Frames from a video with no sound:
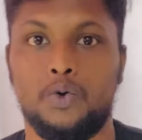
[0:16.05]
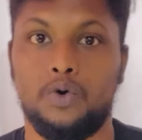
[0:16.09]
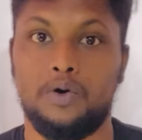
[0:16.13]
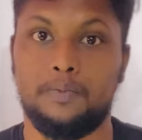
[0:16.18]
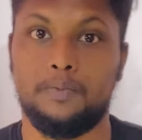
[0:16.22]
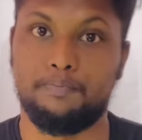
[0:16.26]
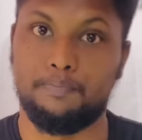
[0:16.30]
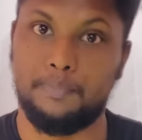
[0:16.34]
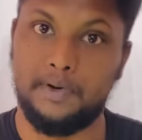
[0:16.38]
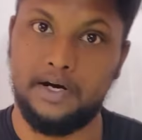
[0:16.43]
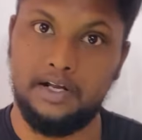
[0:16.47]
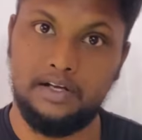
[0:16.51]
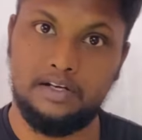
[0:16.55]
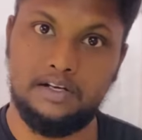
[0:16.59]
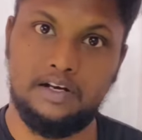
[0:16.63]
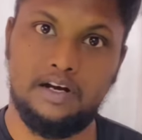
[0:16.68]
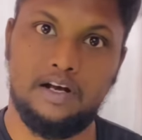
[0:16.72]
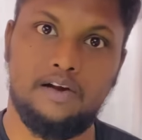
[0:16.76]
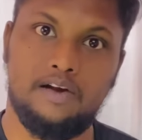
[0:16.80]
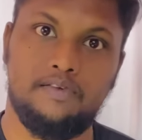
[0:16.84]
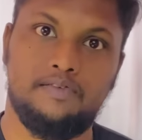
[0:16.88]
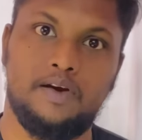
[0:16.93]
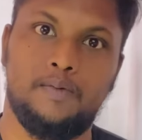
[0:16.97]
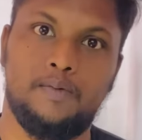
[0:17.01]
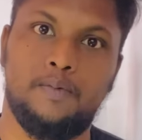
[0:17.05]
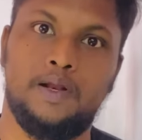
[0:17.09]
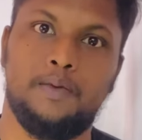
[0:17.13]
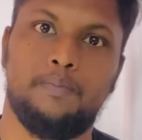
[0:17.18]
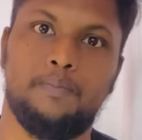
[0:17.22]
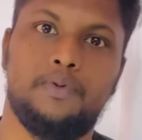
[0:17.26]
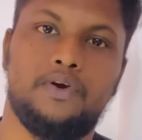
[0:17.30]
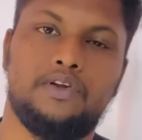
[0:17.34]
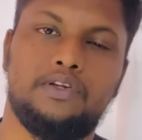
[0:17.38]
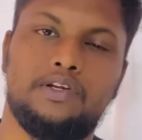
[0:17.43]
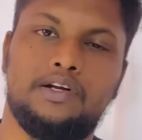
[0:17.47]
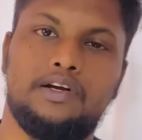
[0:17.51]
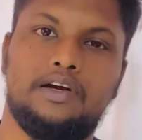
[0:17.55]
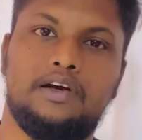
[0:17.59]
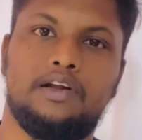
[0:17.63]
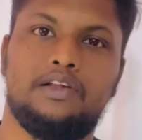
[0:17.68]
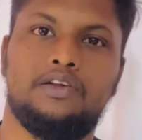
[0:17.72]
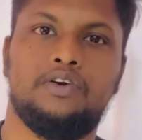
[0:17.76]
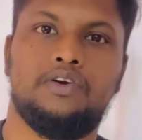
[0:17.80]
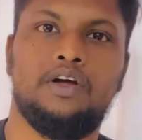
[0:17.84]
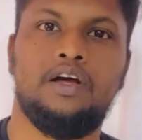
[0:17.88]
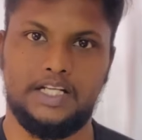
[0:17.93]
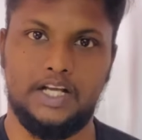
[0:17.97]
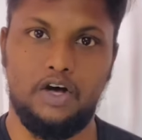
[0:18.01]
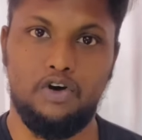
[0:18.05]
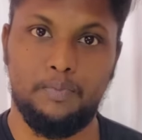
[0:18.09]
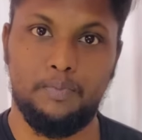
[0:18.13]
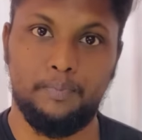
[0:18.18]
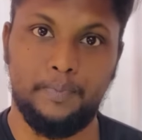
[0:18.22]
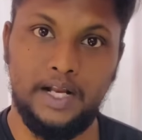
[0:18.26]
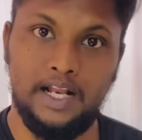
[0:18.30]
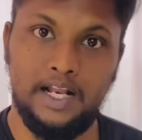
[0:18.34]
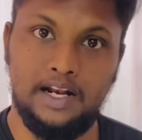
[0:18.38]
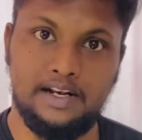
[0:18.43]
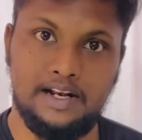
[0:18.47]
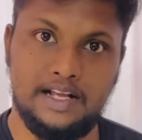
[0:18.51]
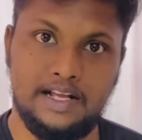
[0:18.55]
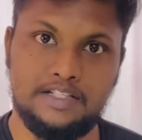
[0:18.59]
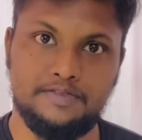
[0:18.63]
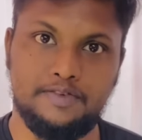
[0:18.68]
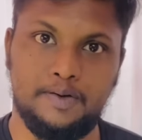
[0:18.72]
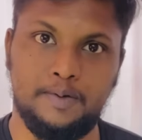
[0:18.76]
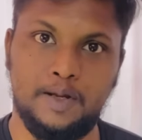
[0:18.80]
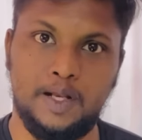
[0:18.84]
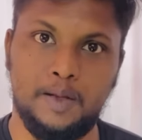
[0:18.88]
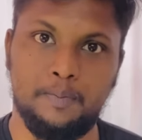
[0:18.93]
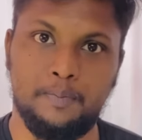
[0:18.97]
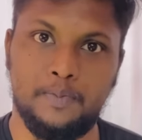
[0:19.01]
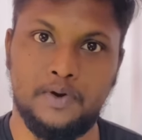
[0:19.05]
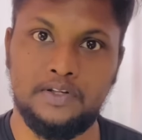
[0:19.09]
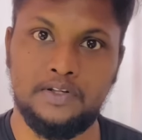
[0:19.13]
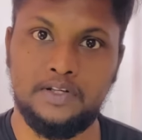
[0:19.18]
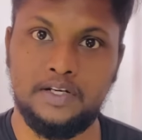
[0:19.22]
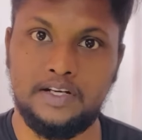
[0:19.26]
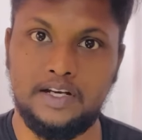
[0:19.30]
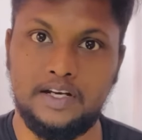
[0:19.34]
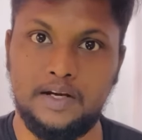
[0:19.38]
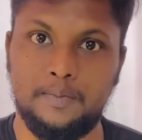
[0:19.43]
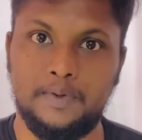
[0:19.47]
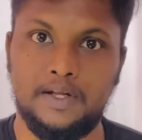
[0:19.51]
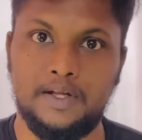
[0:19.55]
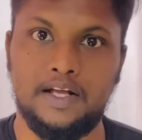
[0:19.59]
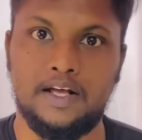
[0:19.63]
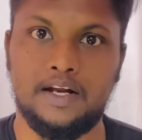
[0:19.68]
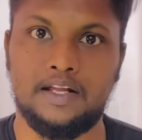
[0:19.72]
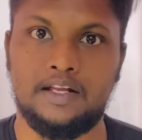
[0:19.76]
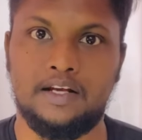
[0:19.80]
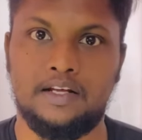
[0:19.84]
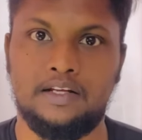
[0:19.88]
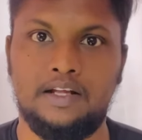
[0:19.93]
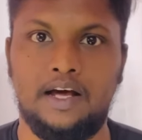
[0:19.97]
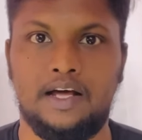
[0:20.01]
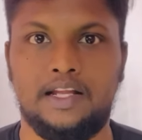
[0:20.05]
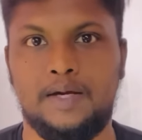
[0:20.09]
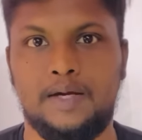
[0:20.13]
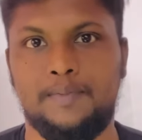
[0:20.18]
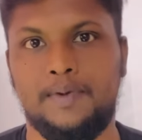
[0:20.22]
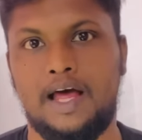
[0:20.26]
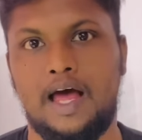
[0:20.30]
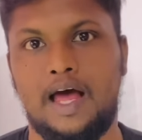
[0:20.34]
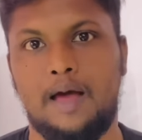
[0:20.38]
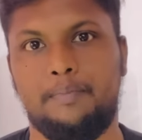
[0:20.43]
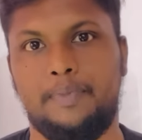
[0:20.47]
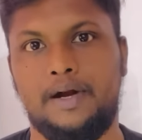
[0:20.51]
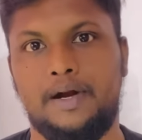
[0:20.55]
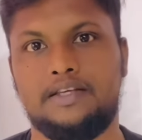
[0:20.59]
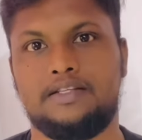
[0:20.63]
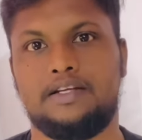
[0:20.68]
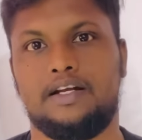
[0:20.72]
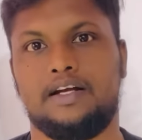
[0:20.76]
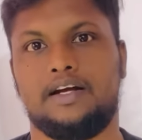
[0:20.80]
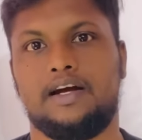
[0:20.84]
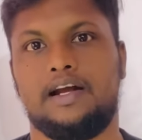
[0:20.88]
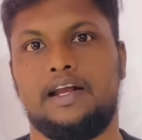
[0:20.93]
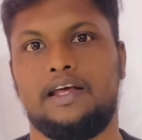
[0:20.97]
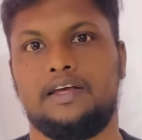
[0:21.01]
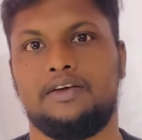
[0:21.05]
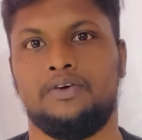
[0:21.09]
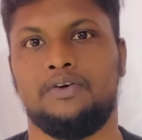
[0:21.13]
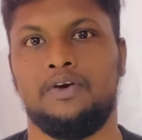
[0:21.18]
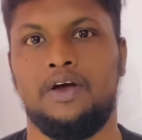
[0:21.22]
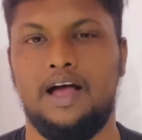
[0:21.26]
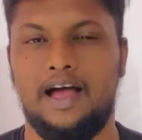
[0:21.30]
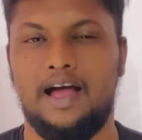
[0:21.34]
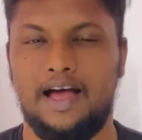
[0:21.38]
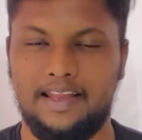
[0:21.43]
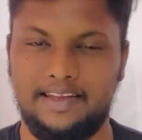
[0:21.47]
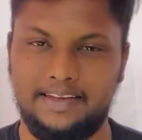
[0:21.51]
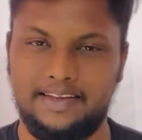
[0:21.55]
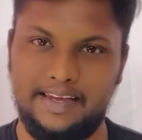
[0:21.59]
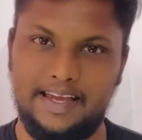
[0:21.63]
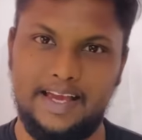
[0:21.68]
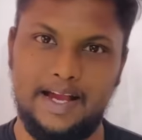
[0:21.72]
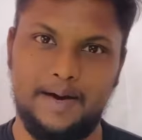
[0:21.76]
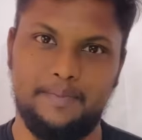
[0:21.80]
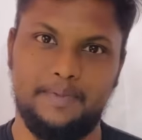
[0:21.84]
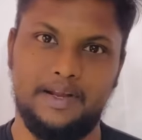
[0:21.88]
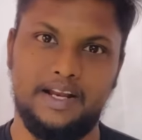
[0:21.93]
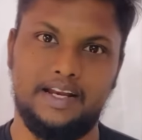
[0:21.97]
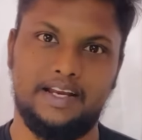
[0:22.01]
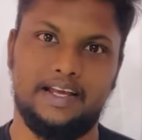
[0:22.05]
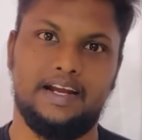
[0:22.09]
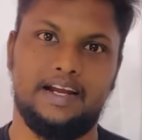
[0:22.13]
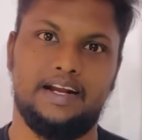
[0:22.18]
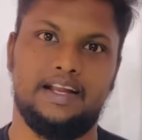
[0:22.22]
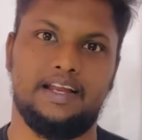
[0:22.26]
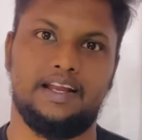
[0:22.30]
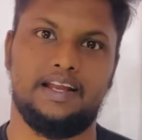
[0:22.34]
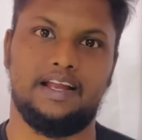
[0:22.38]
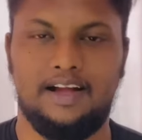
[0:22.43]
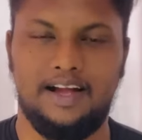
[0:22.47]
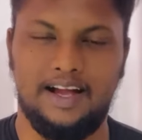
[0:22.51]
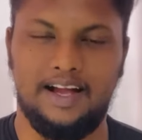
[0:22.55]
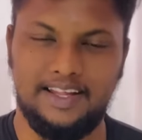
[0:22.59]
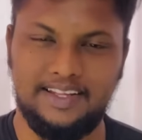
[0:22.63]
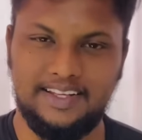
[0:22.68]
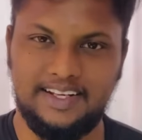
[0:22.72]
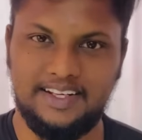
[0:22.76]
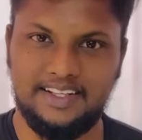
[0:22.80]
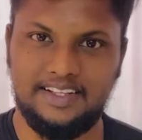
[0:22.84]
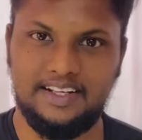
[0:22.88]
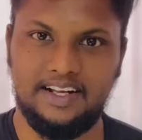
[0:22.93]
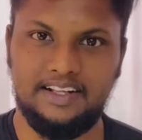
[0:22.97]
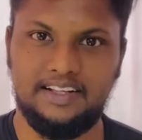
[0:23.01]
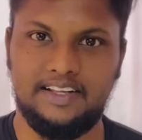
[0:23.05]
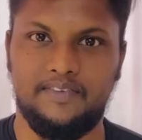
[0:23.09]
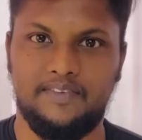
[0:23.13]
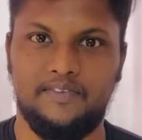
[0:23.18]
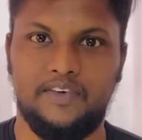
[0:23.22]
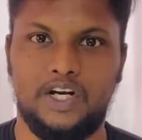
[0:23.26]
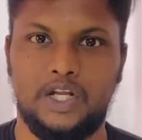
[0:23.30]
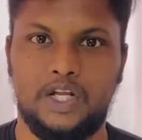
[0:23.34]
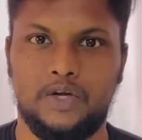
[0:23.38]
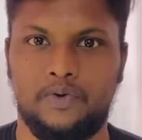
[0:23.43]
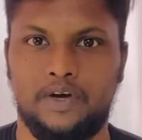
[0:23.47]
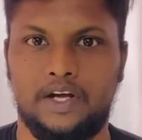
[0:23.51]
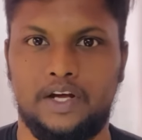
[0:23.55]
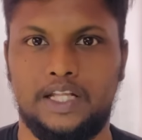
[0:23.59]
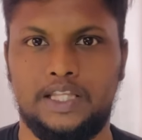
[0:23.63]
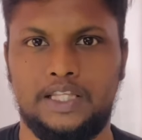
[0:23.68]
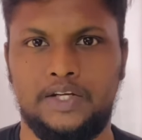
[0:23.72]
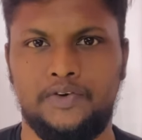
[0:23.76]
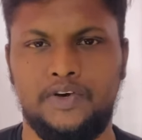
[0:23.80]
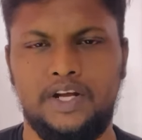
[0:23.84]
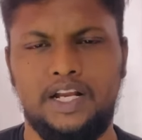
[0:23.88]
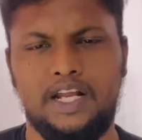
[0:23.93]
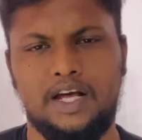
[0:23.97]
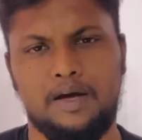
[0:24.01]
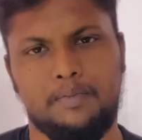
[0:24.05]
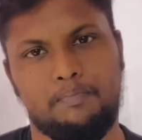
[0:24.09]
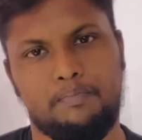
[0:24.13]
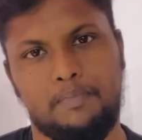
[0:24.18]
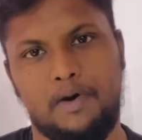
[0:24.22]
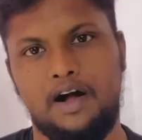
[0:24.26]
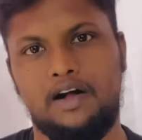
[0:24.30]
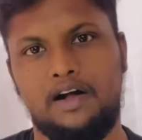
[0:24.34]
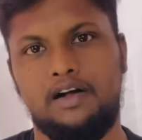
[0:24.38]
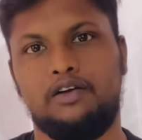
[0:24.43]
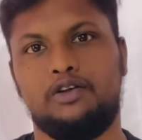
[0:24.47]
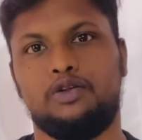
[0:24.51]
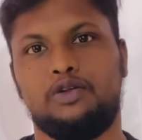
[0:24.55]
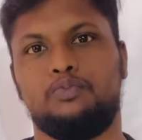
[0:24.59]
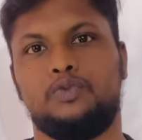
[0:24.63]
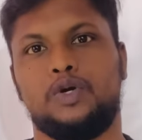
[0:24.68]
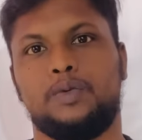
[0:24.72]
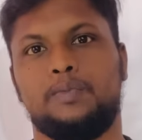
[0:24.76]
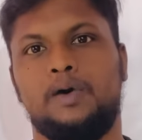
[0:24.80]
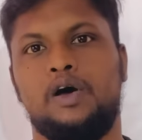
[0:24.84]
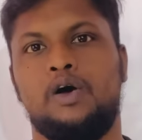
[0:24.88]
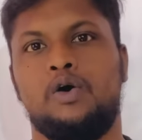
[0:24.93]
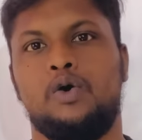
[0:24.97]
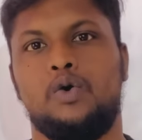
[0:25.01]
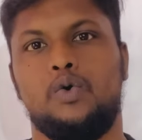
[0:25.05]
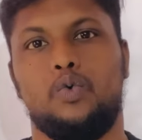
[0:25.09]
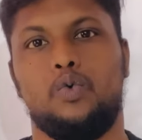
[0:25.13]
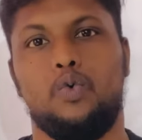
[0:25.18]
ஒரு பணக்கார ஃபேமிலியில் பிறந்திருக்கிறதோட நான் ஒரு மிடில் கிளாஸ் ஃபேமிலியில் பிறந்திருக்கேன் அப்படிங்கிறதுல தான் அதிகமான ஹாப்பினஸ் எனக்கு கிடைக்கும் அது ஏன் அப்படின்னு கேட்டிங்கன்னா அதுக்கு தான் இந்த வீடியோவே இந்த வீடியோ நீங்கள் பார்க்குறது மூலமாக